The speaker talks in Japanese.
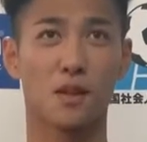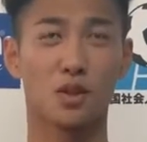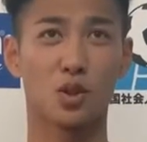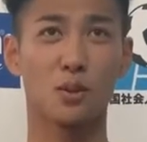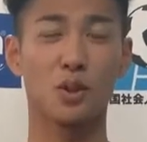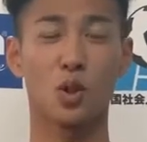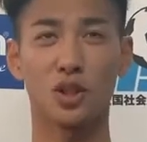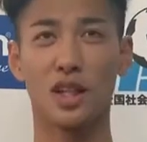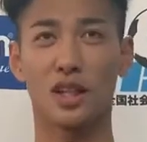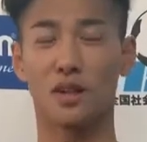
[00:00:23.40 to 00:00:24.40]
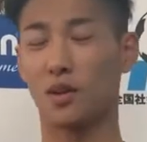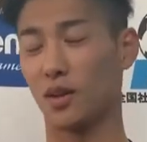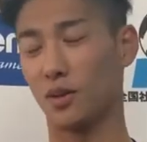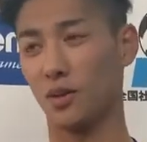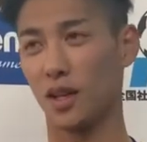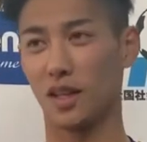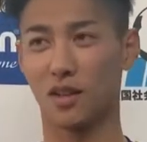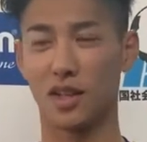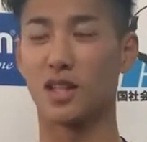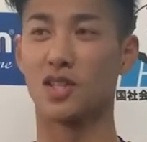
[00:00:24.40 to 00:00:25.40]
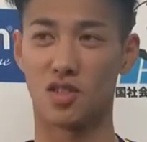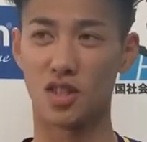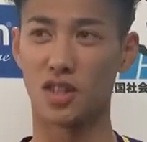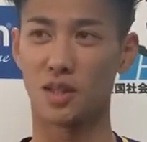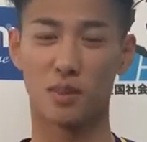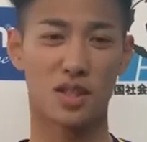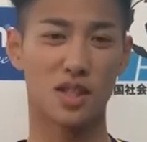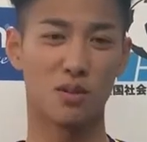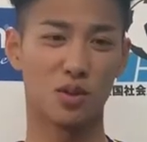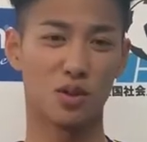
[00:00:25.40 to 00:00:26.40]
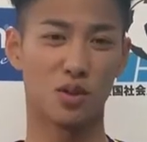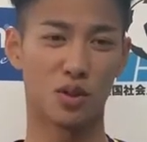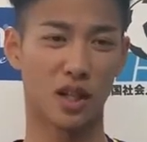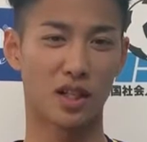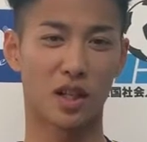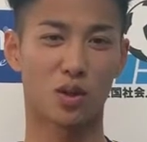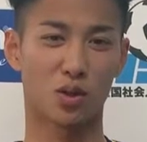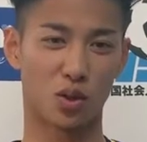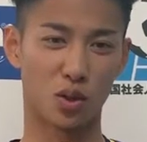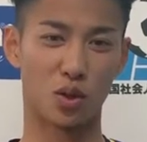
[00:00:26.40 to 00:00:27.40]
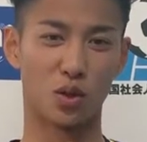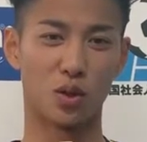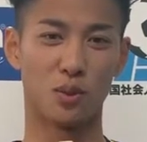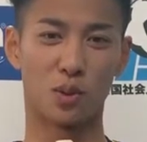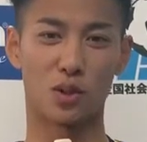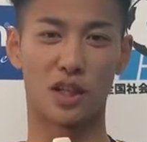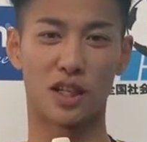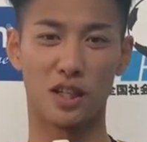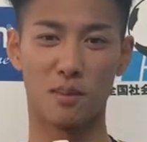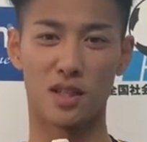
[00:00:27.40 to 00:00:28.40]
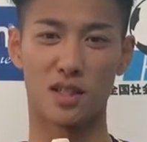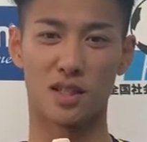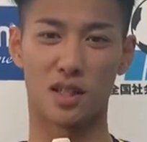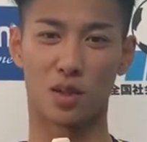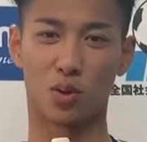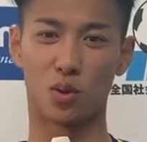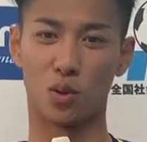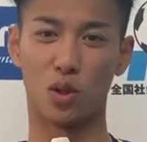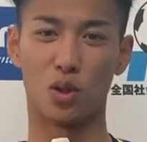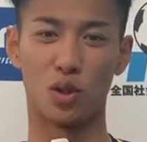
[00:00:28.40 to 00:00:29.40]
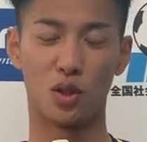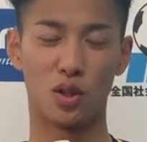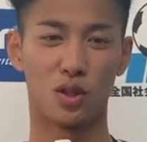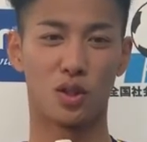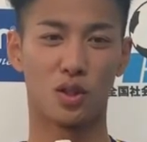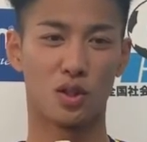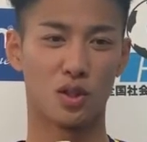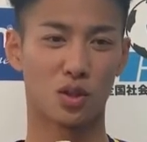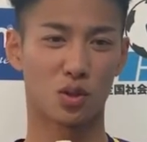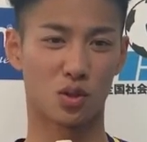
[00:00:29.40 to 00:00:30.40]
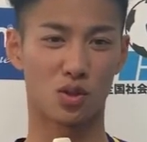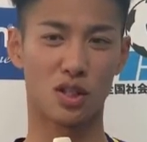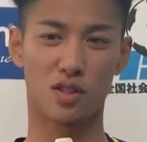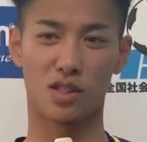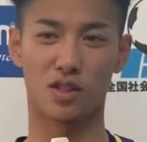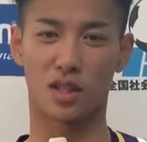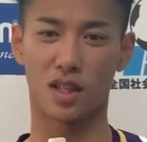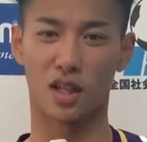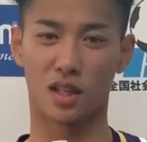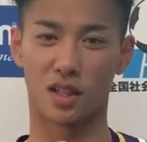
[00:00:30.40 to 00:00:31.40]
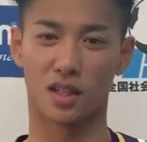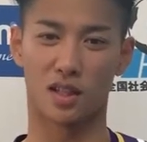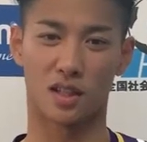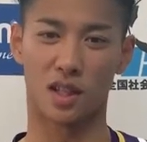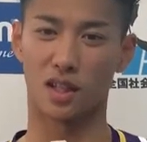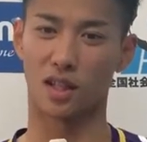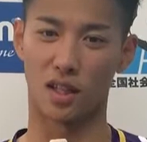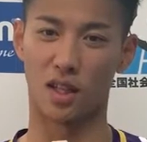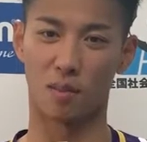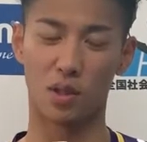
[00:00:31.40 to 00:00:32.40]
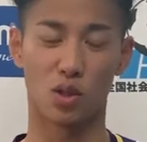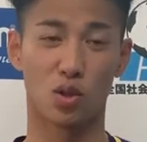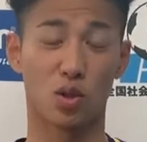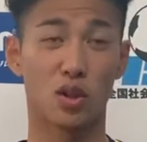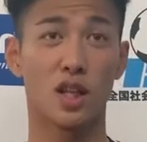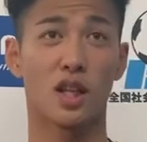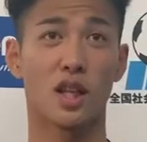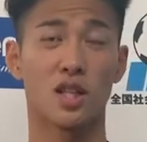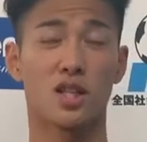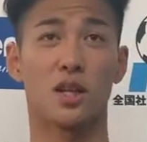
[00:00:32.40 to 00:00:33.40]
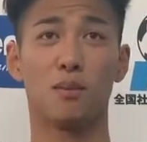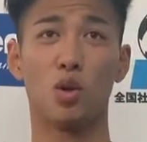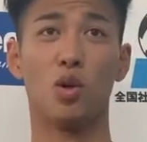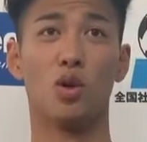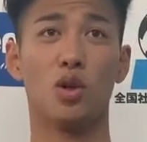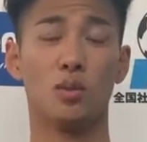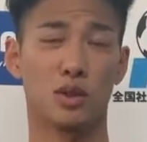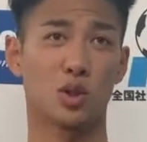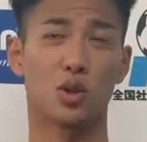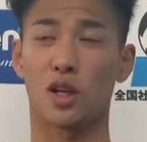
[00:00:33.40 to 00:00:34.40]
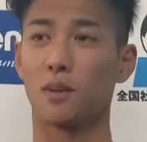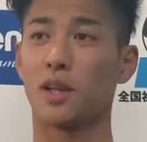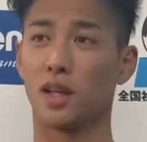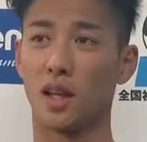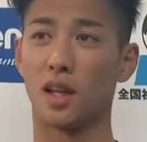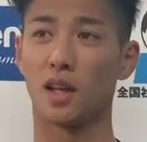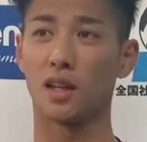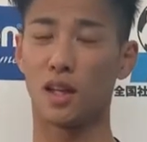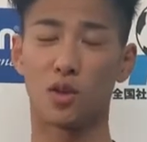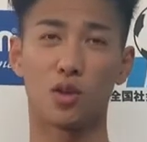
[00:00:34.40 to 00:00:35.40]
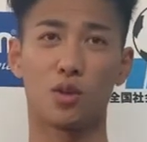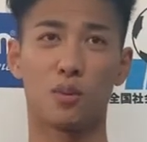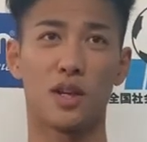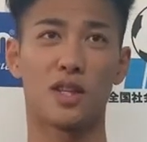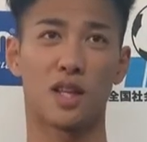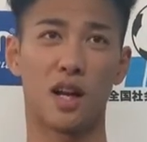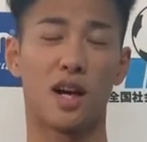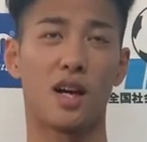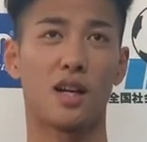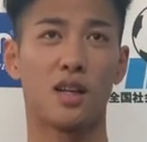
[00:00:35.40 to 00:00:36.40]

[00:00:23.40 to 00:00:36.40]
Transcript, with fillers: その別に干されてたわけではないですし、まあ、チームのやりたいことと僕がイメージしてたことをこのすり合わせる期間だったんで、まあ、その出れてない時間も外から見ててあこういうプレーしたら